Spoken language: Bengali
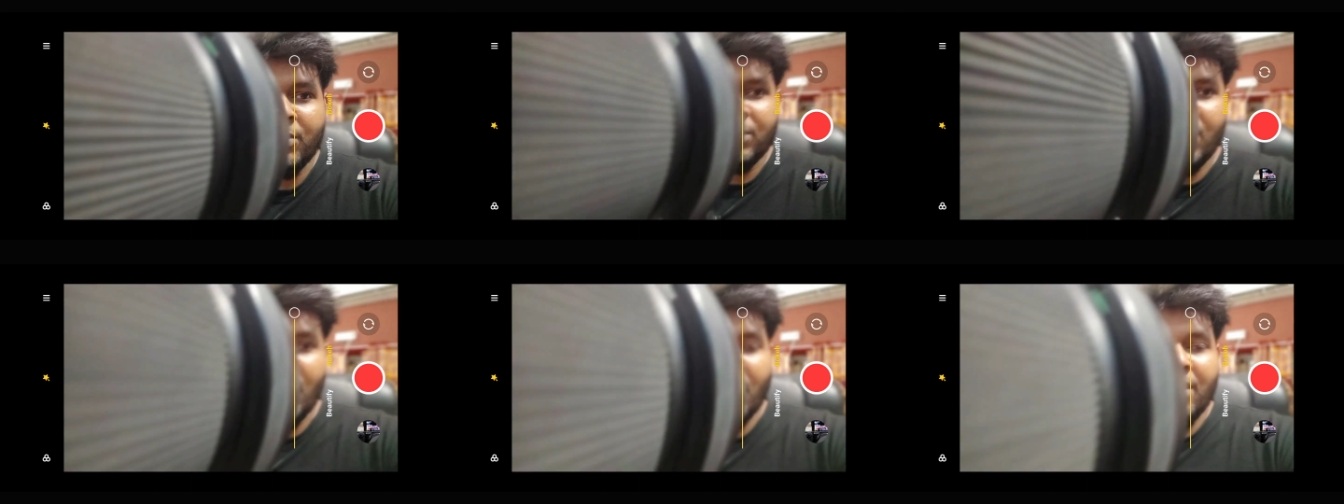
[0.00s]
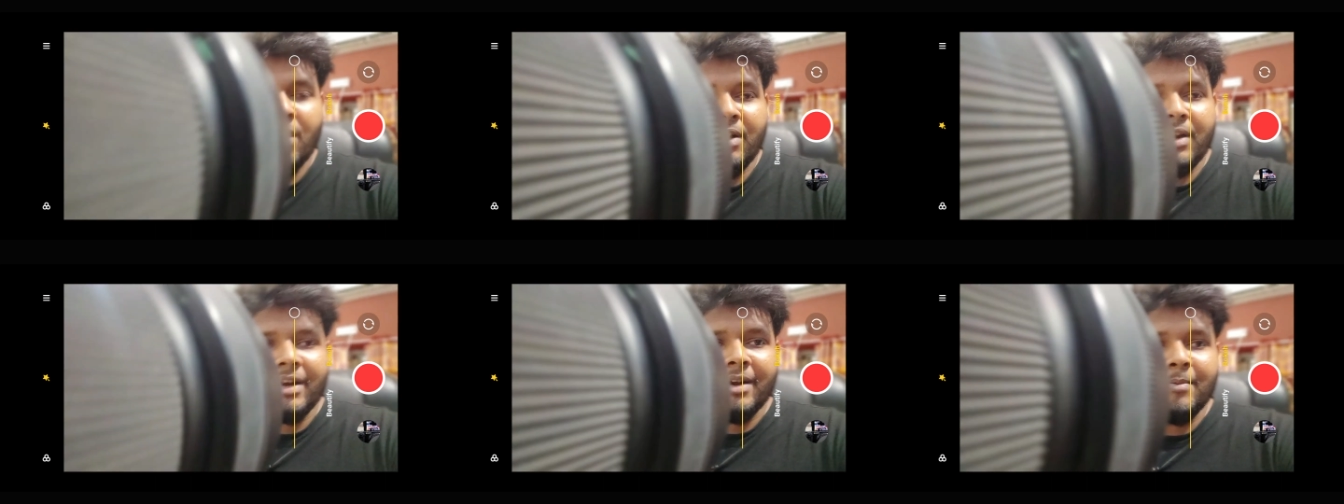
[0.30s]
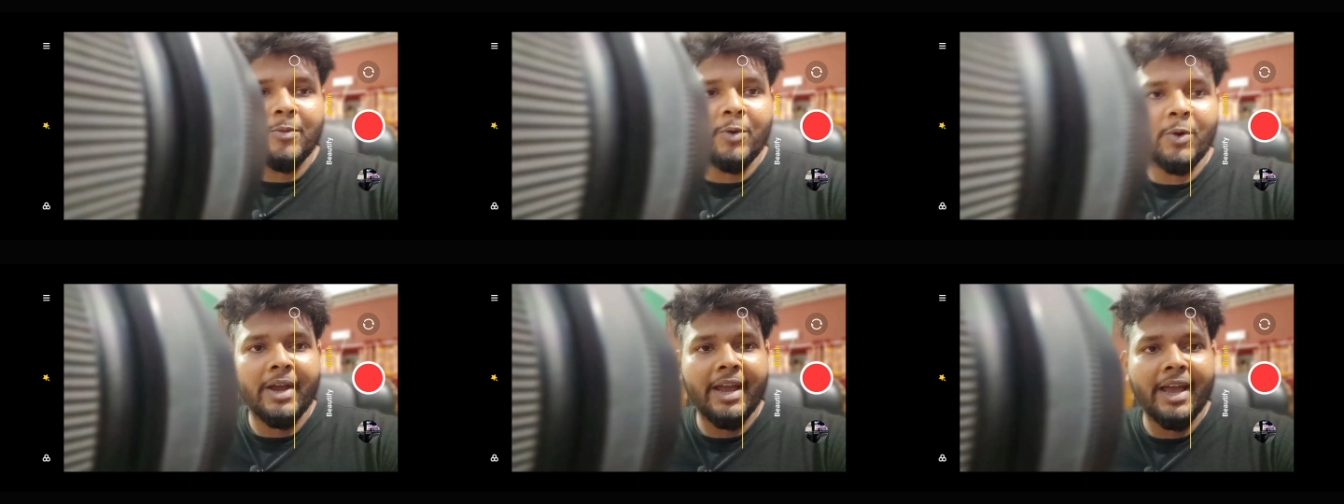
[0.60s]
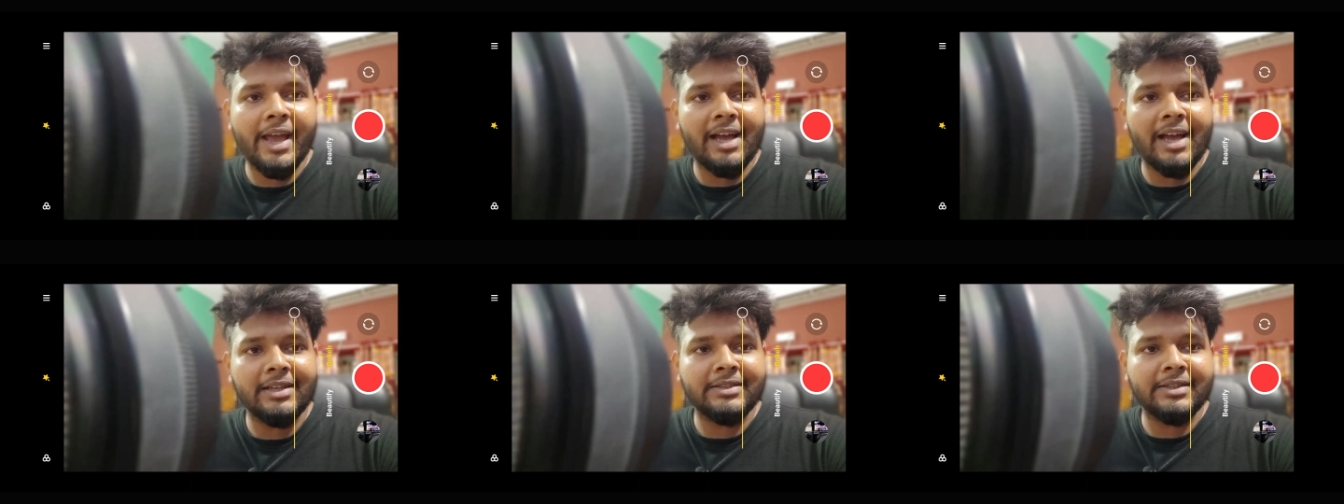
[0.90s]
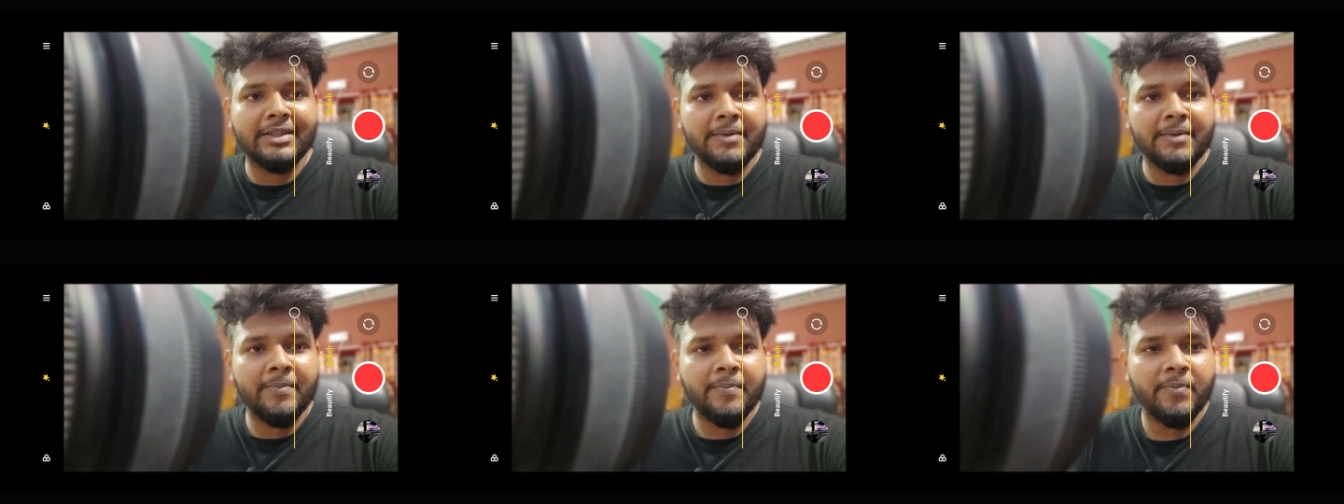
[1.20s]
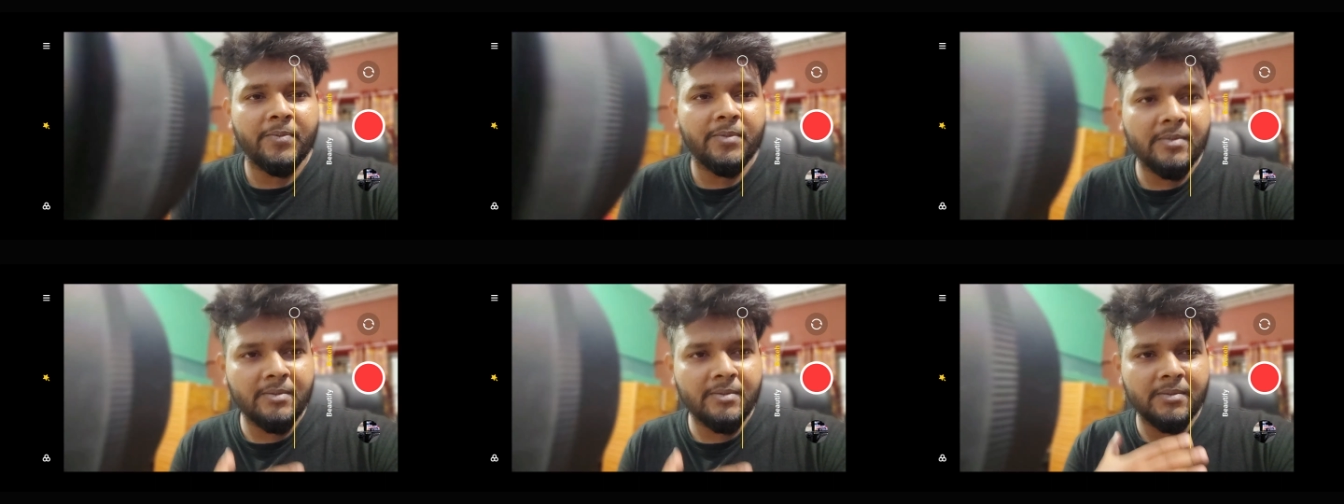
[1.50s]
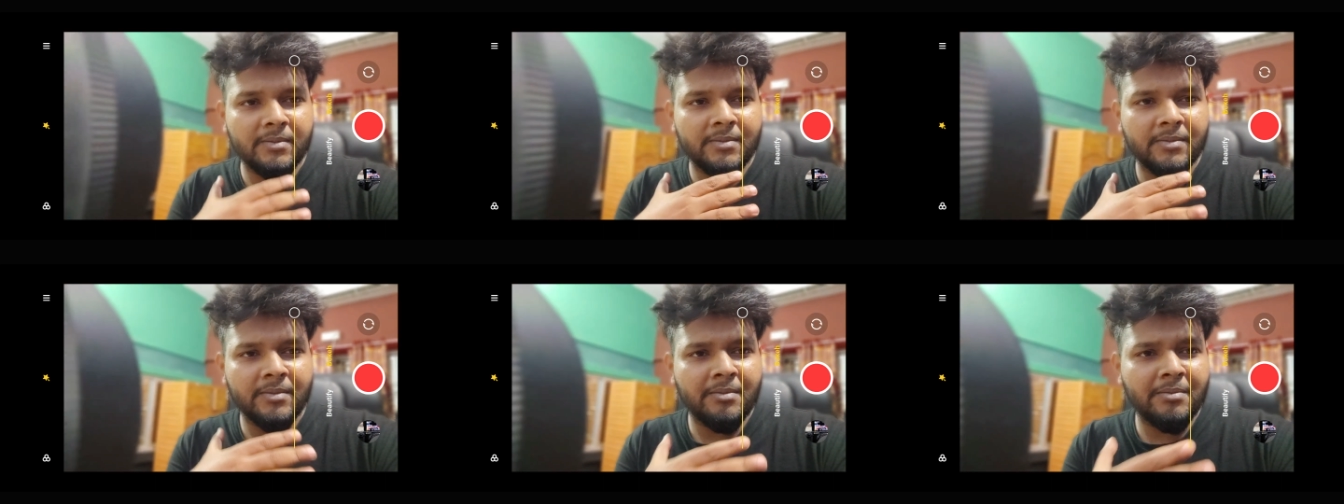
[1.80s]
পারতেছেন যে আসলে কেমন ধরনের বকে